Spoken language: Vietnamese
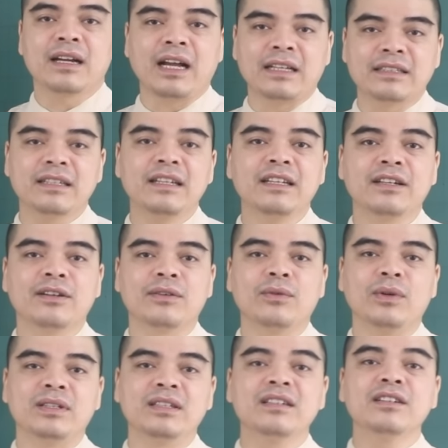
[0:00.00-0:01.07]
Cả gia đình
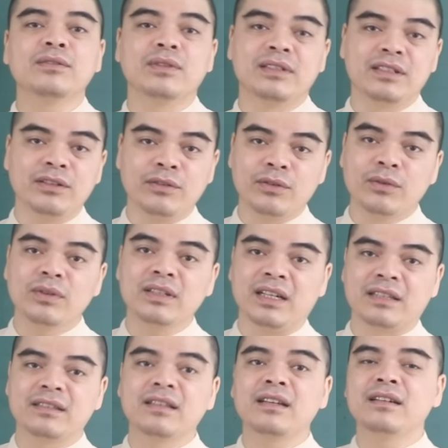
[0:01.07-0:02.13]
của những người tuổi Sửu cũng có
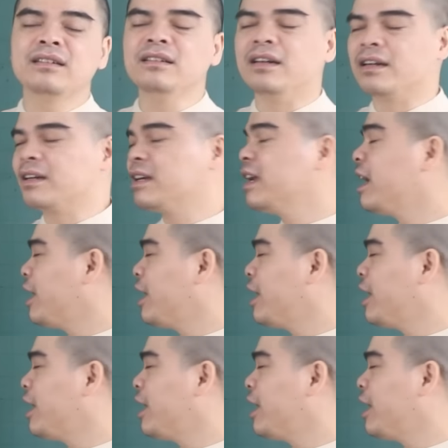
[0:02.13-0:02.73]
thể tận hưởng cái